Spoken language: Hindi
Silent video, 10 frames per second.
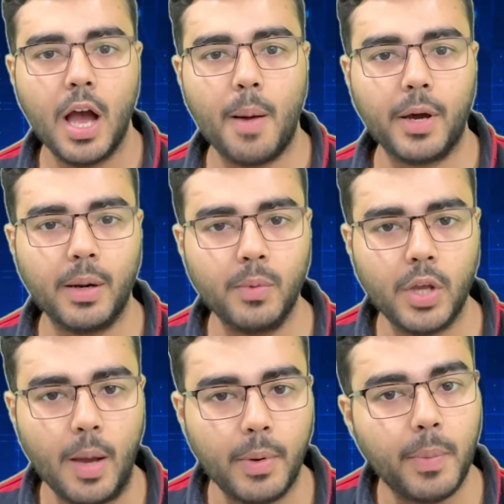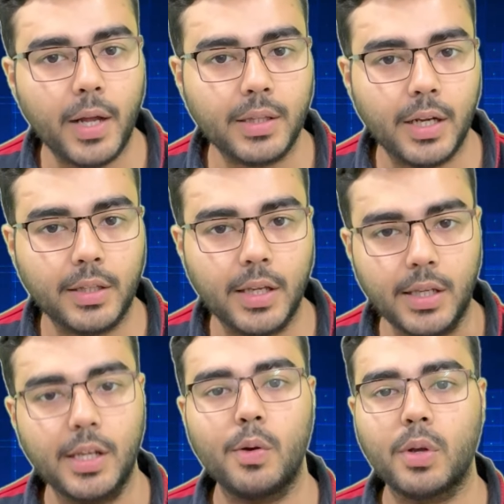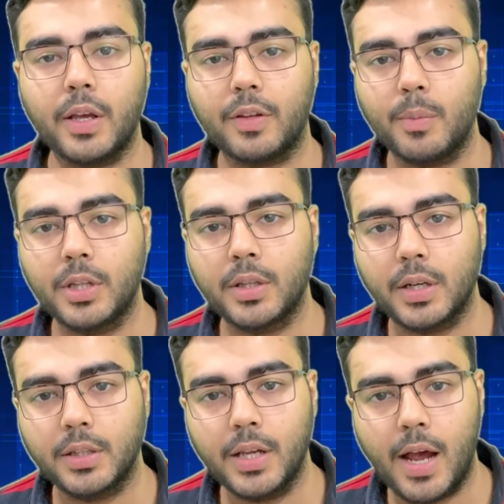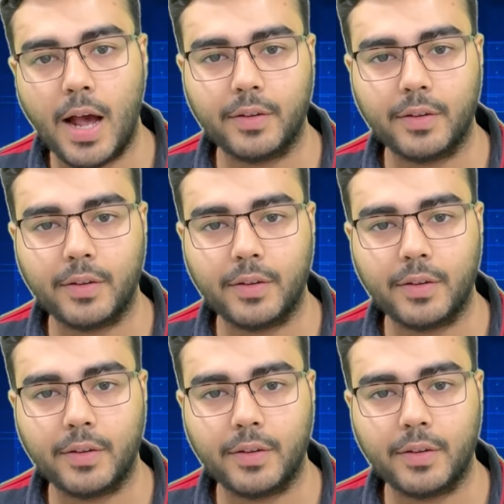अब अगर हम लोग यहाँ पे बात करते हैं कि ये लोग कैसे मदद करते हैं